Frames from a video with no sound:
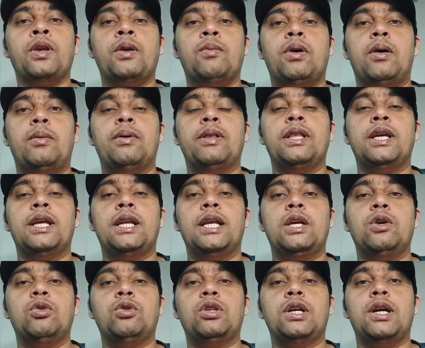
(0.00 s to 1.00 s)
पाबंदी नहीं
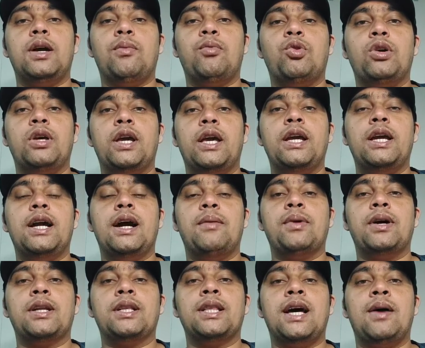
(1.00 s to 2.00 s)
होती कि आपको यहीं काम
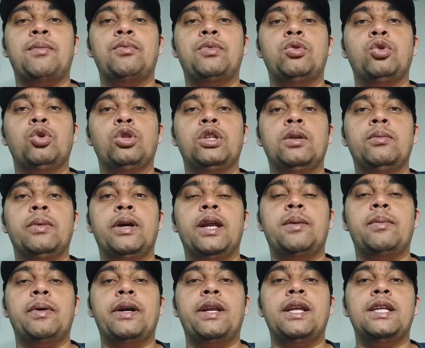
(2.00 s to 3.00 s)
करता आप दो तीन महीना
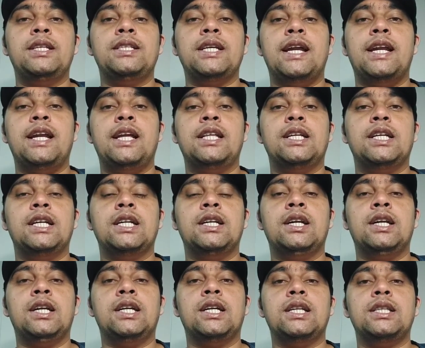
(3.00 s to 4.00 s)
पहले रिजाइन लेटर
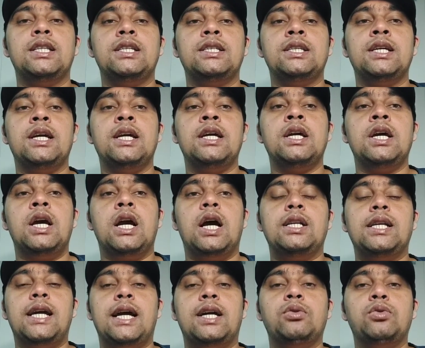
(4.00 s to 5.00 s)
लेटर दीजिए
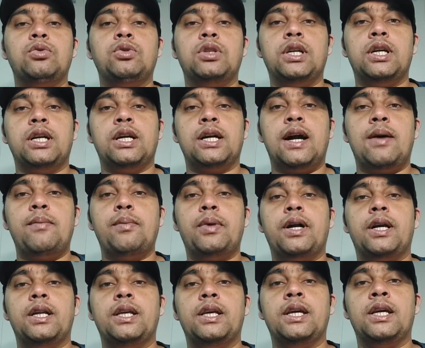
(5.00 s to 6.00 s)
जाकर दूसरी जगह काम
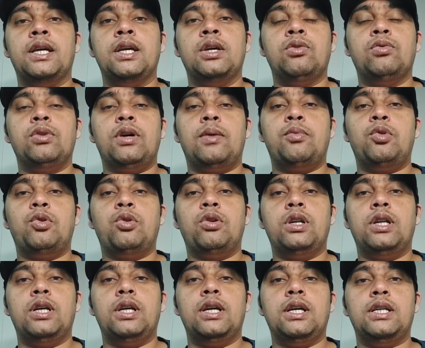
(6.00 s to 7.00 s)
पकड़िए तो आप लोग के
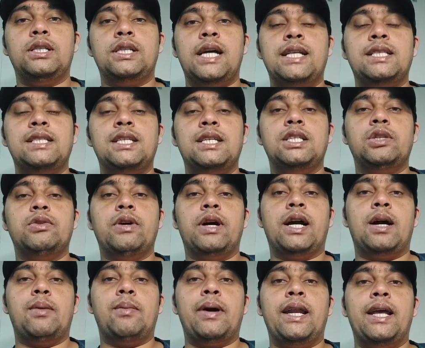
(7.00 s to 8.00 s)
लिए चांसेस है वहाँ
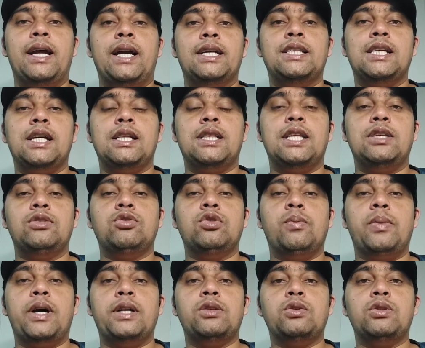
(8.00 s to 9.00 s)
कमाने का अच्छा तीन सौ
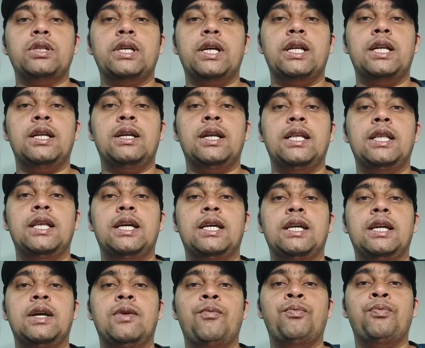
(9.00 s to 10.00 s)
पाँच सौ सैलरी नहीं
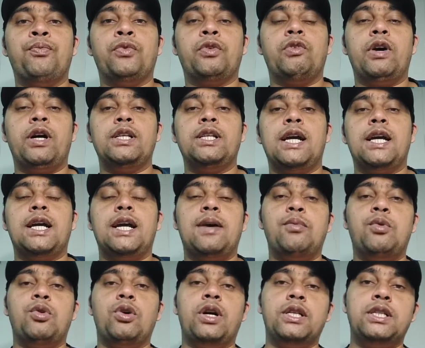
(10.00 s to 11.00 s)
देखिए वहाँ जाके आप
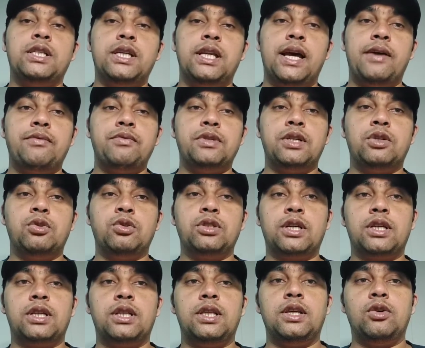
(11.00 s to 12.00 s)
लोग अच्छी लाइफ सेट हो
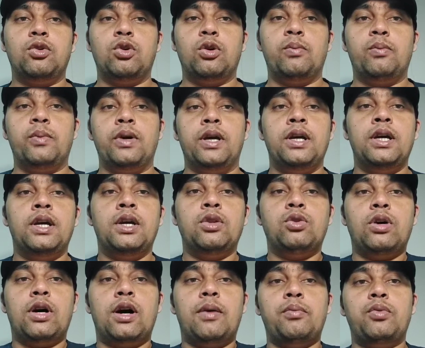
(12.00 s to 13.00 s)
सकती है यूरोप में तो
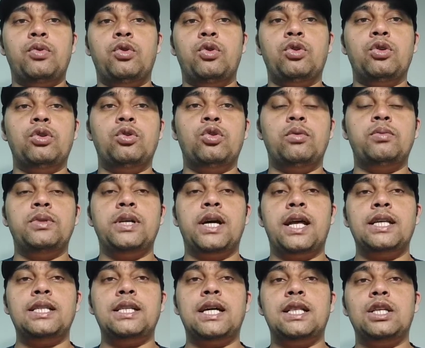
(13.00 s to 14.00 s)
आप लोग यूरोप जाना
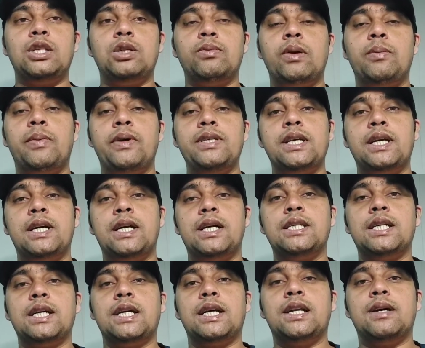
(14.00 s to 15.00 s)
चाहते हैं तो भाई पैसा
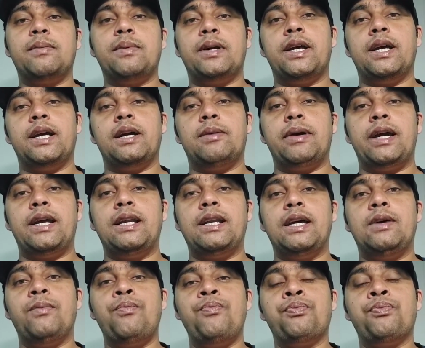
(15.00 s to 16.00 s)
खर्चा करना पड़ेगा भाई ना
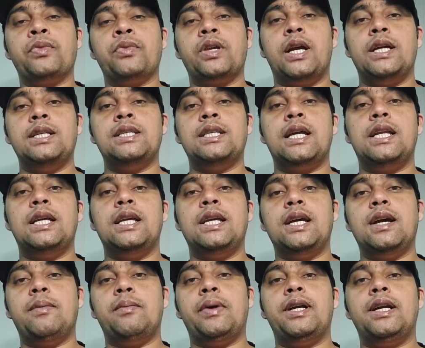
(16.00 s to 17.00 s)
ऐसा नहीं है कि
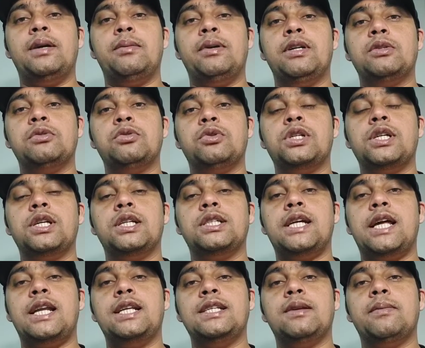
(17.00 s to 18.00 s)
आप बैठे बैठे सोचेंगे
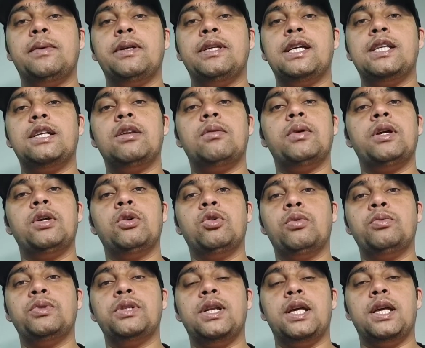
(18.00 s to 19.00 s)
चालीस हजार पचास हजार मैं
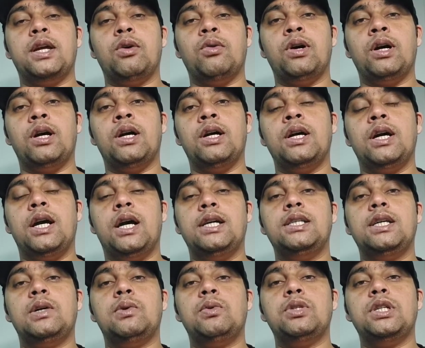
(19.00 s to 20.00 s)
यूरोप चला जाऊंगा
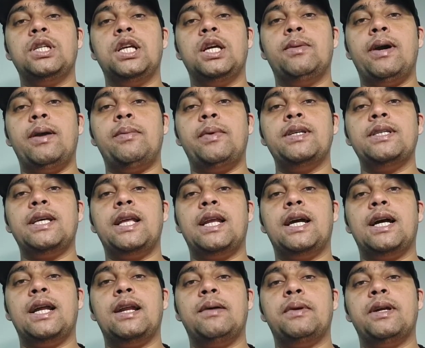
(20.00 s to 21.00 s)
ऐसा कुछ नहीं भाई पैसा
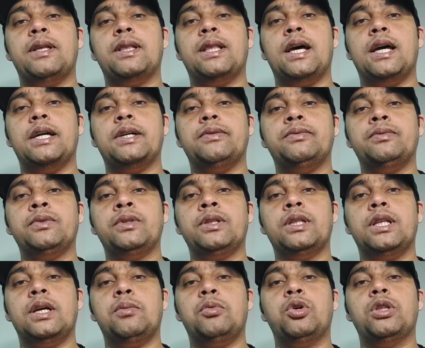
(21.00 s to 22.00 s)
लगाना पड़ता है
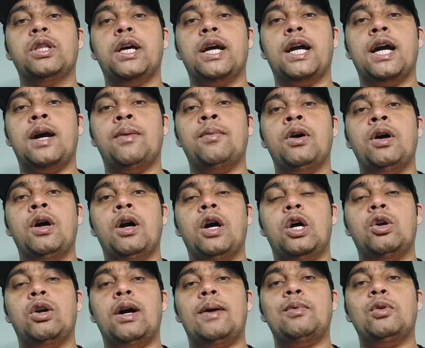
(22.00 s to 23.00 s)
तब होता है काम
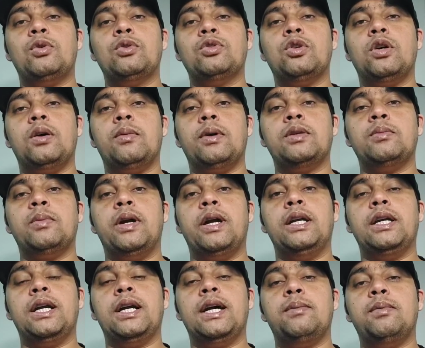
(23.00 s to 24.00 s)
और आप लोग जो है बस बैठ
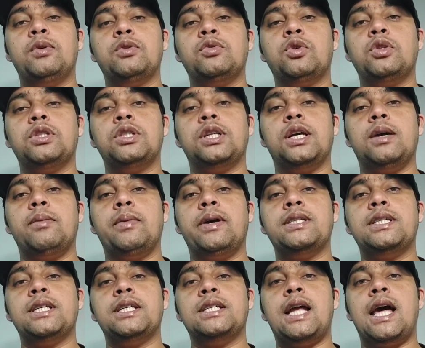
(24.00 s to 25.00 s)
के घर पे सोच रहे हैं
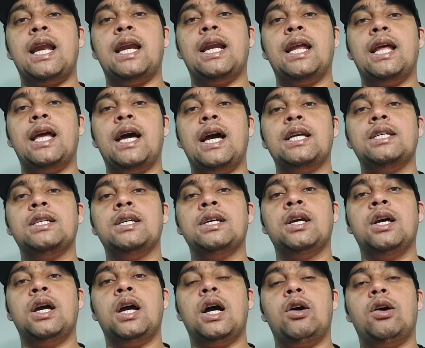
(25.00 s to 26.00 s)
मैसेज डाल रहे हैं आज
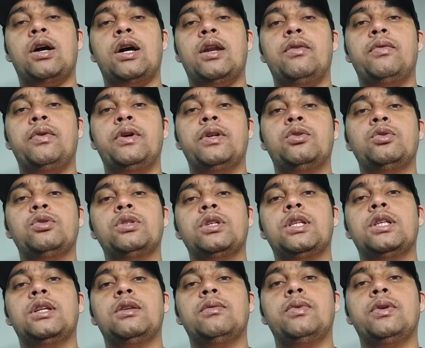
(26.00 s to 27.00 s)
और कल फिर दूसरे
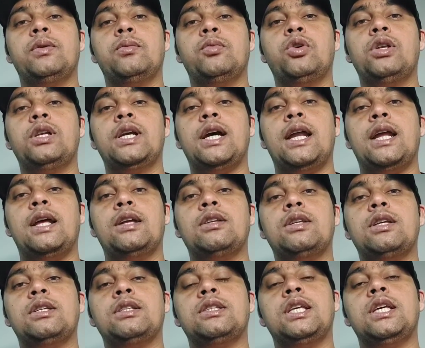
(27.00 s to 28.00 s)
दिन फिर भूल जा रहे
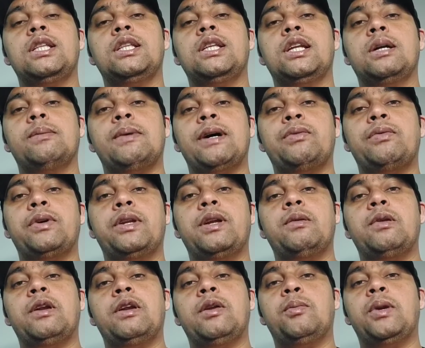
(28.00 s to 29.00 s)
हैं तीन दिन के बाद फिर
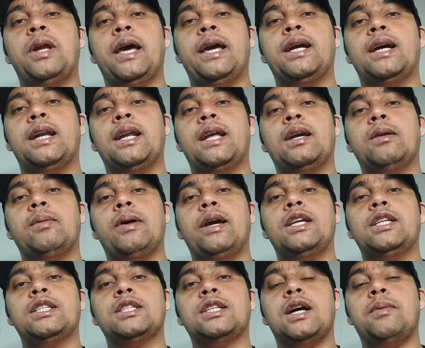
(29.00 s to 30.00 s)
रिप्लाई कर रहे हैं कि भाई
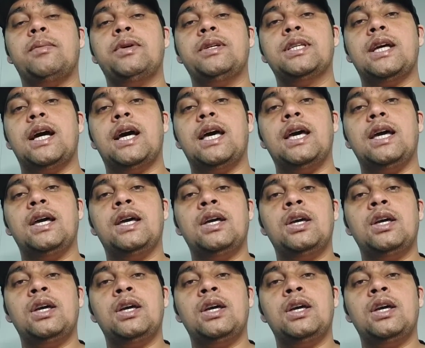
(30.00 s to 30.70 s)
इसका वीज़ा है